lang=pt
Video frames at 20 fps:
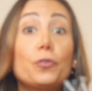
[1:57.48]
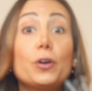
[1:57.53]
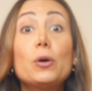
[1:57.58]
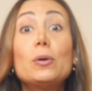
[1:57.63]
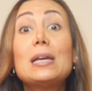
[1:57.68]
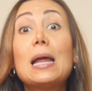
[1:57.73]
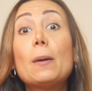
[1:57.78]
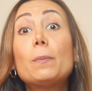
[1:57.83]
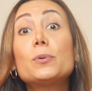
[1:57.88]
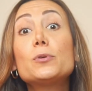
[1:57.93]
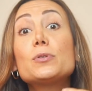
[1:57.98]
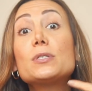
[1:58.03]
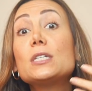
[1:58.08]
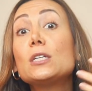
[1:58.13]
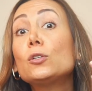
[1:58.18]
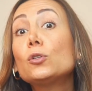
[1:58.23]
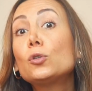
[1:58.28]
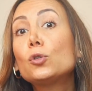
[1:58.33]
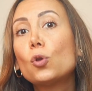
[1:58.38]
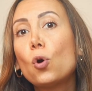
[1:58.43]
vai olhar para os
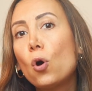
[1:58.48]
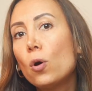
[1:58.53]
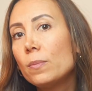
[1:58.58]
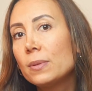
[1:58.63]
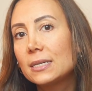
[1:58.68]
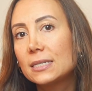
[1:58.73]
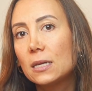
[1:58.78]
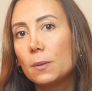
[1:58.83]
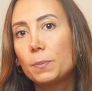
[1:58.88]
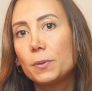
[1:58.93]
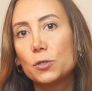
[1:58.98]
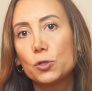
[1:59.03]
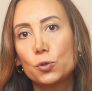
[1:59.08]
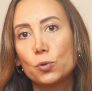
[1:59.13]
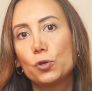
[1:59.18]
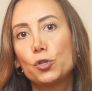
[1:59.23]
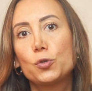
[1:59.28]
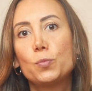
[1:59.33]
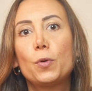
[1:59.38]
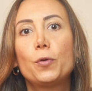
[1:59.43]
sintomas da
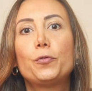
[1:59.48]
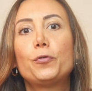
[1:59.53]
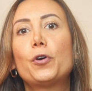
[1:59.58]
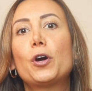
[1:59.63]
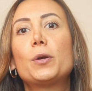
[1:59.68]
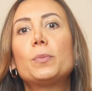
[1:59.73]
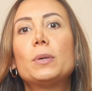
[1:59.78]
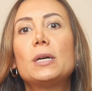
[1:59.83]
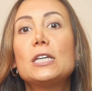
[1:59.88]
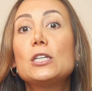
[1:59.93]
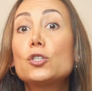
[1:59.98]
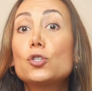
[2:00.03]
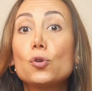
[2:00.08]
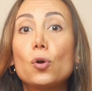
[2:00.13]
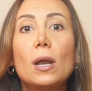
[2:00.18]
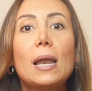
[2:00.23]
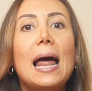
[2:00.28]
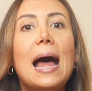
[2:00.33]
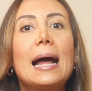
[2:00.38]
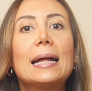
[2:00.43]
pessoa de uma forma
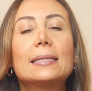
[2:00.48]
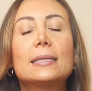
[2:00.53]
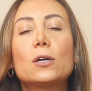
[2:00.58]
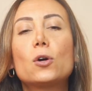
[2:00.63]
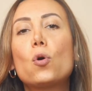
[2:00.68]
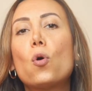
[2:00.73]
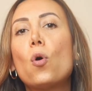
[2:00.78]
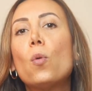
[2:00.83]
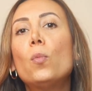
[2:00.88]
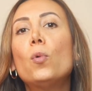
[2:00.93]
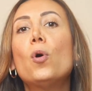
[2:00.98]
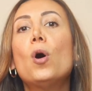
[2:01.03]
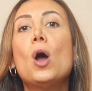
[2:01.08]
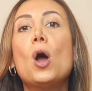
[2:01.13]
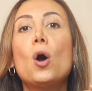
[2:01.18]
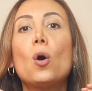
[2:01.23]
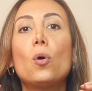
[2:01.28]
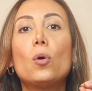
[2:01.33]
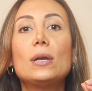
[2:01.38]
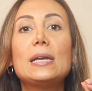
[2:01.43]
isolada, como
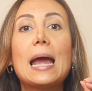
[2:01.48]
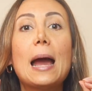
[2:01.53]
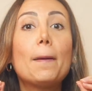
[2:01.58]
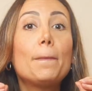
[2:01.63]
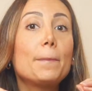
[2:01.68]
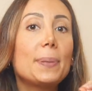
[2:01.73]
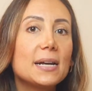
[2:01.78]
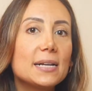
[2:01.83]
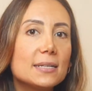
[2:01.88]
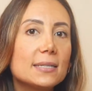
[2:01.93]
olhar para a